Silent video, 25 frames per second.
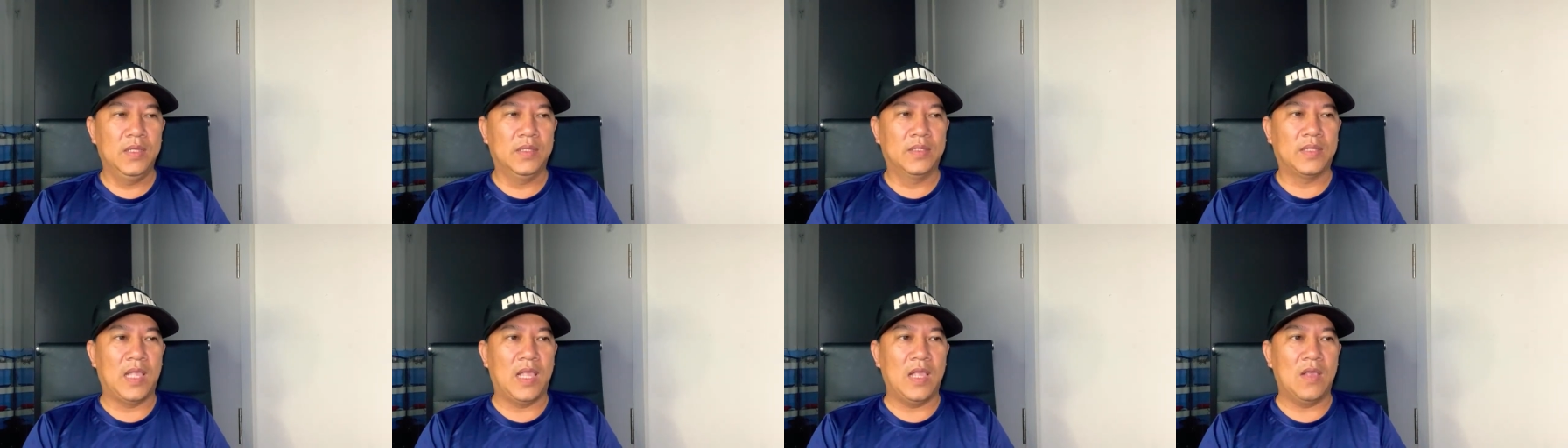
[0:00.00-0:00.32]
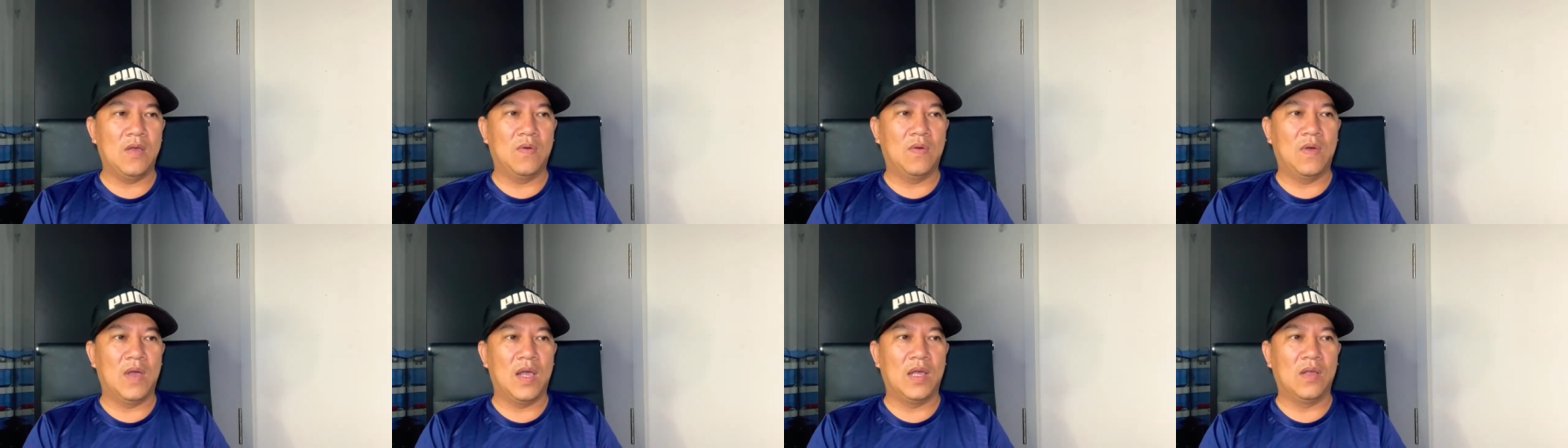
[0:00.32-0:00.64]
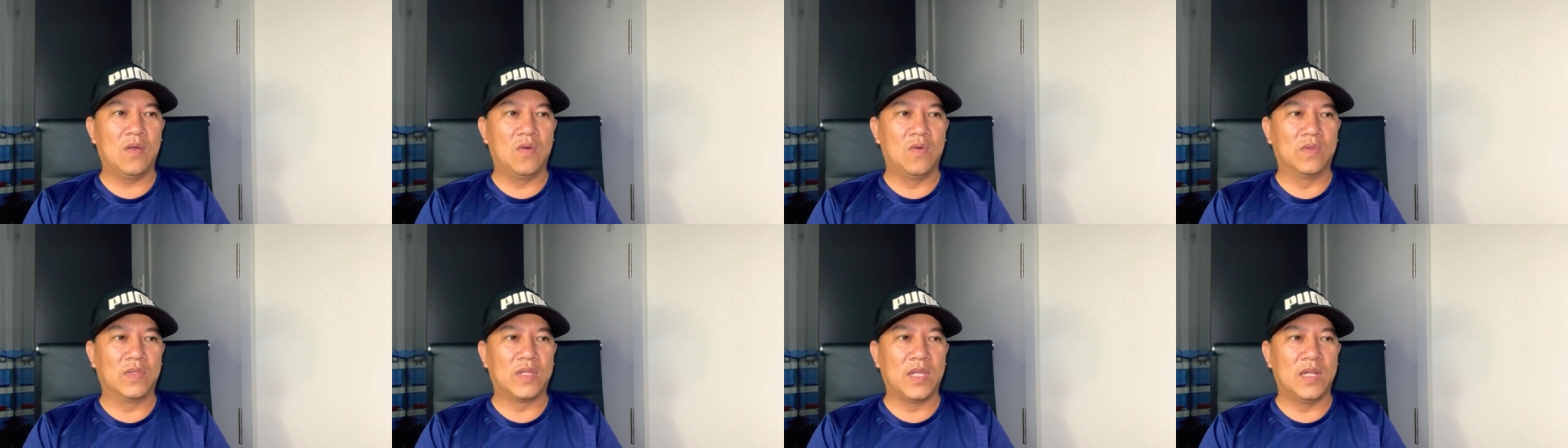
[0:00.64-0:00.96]
theo à,
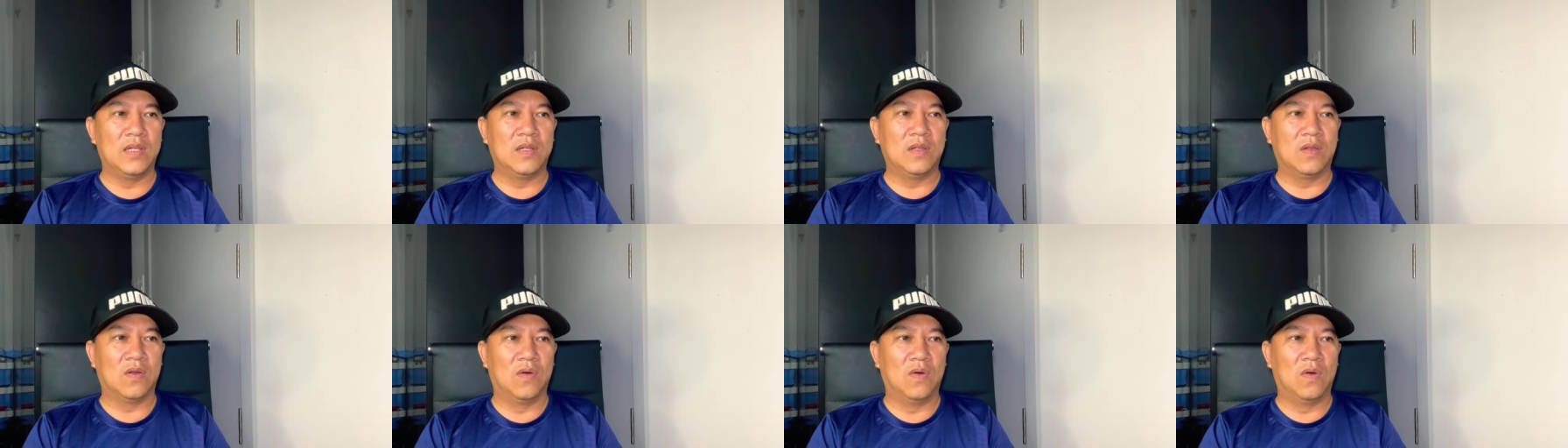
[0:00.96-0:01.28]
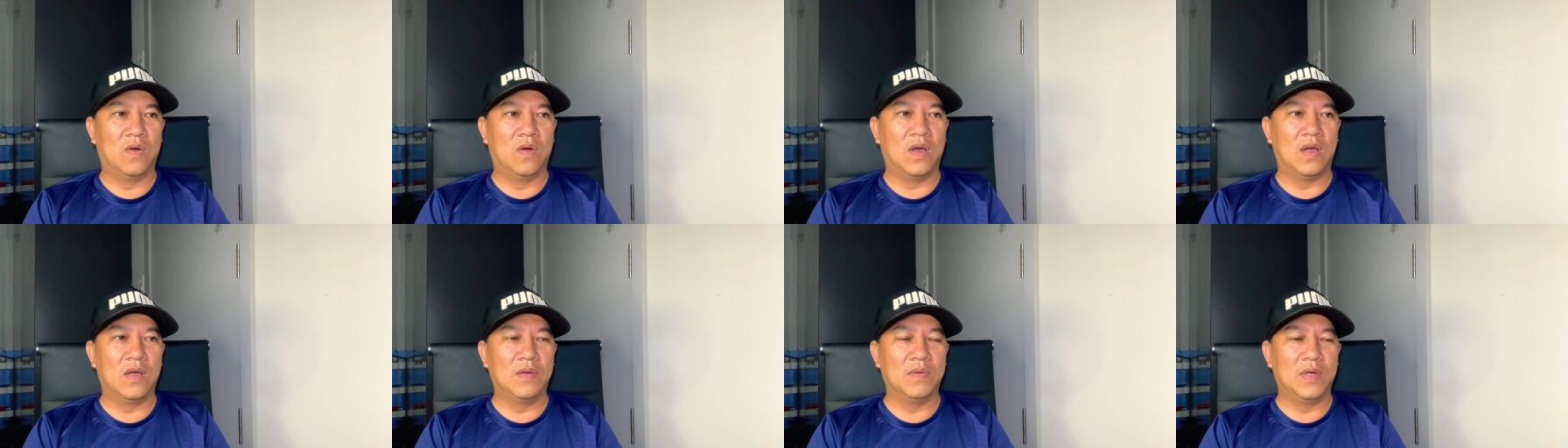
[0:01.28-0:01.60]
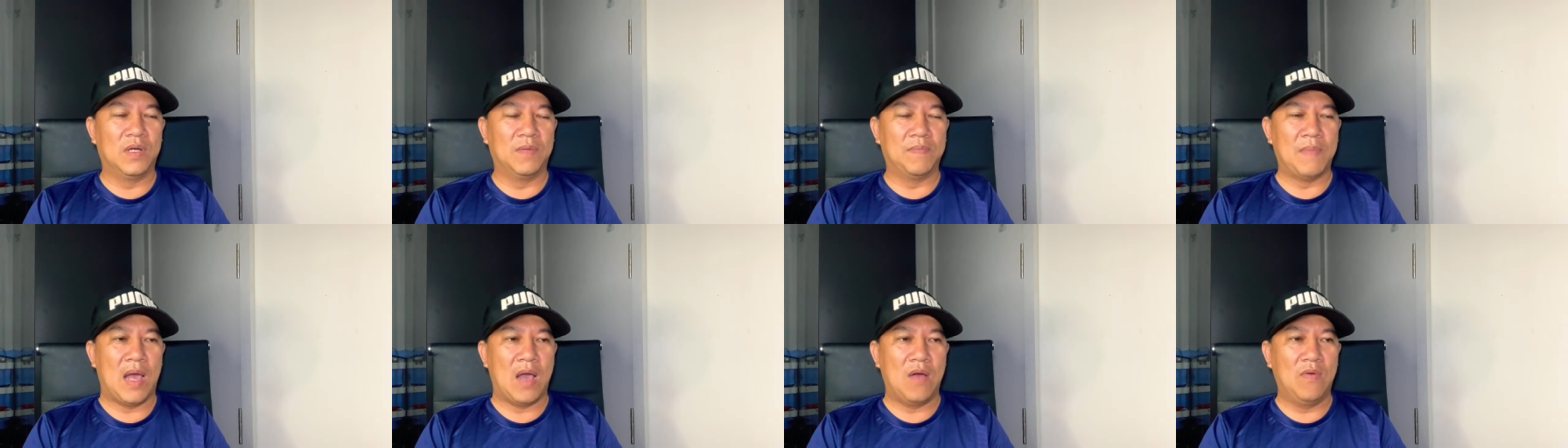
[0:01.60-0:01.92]
nguồn tin
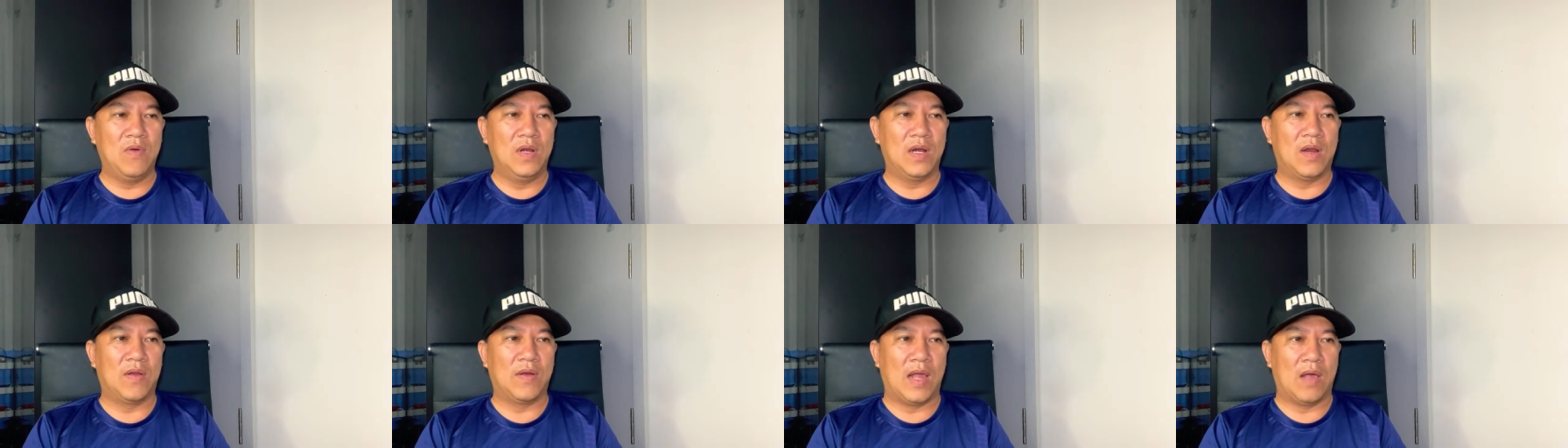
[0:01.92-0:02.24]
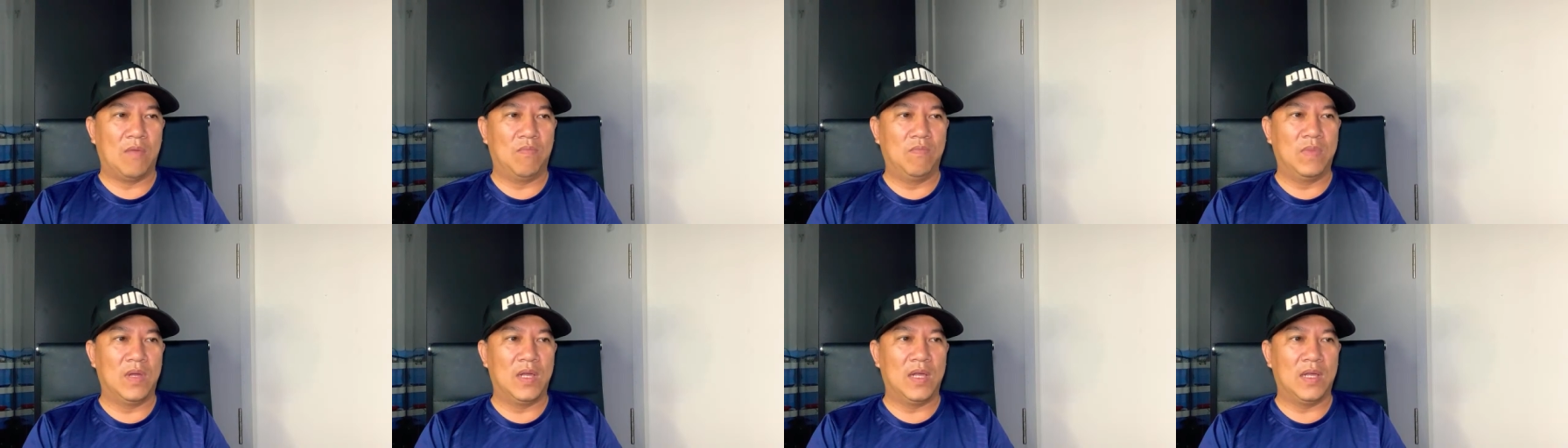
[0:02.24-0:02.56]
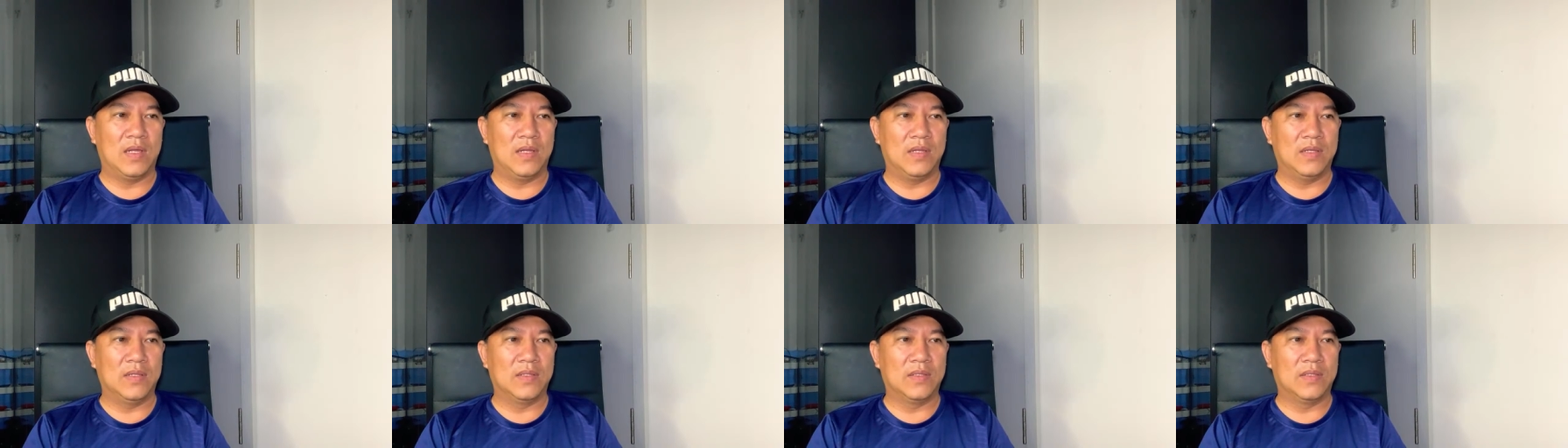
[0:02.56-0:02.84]
của báo người lao động á,